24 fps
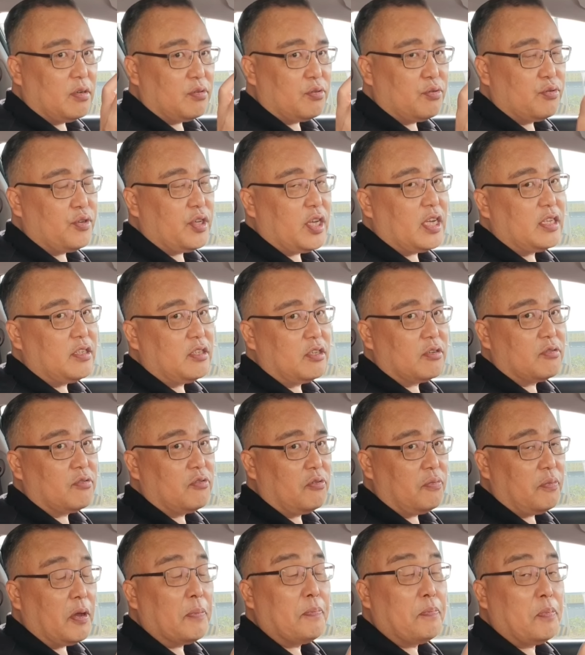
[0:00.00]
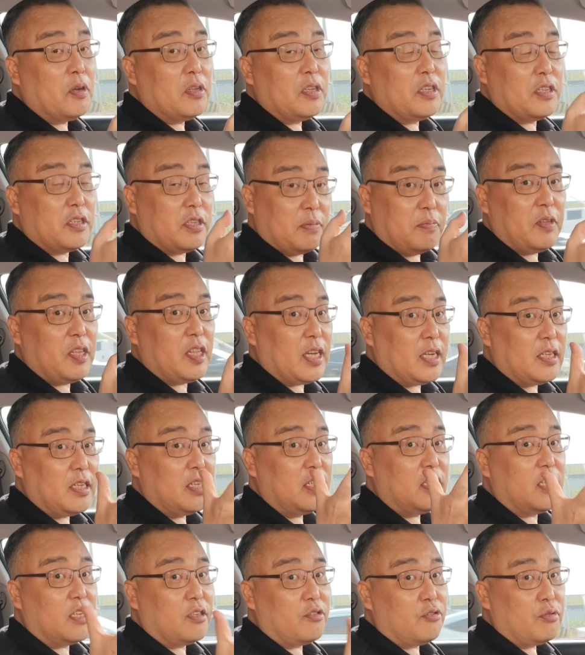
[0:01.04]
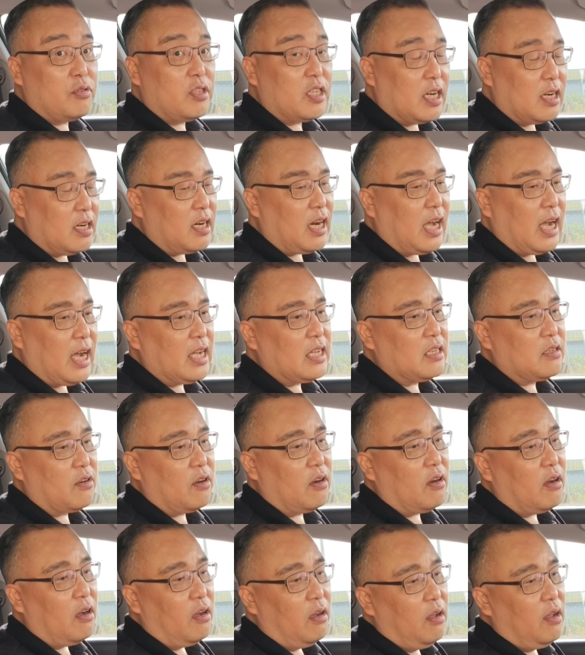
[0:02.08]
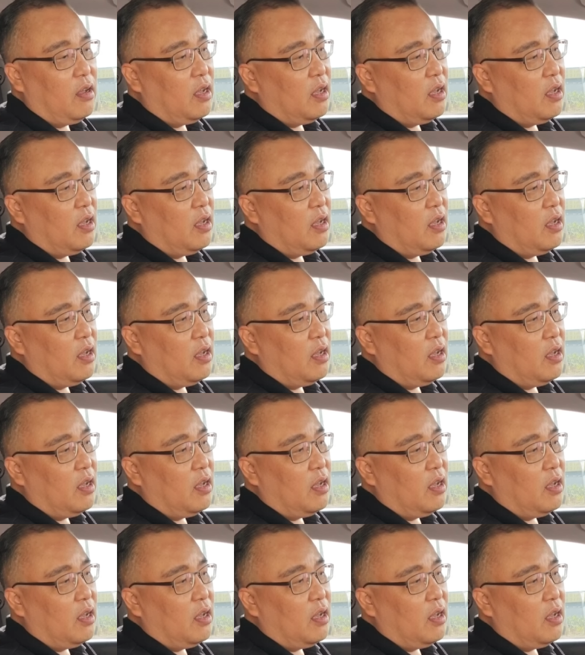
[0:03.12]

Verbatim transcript: 수리한 적도 몇 번 있습니다. 실제 출장을 나가서.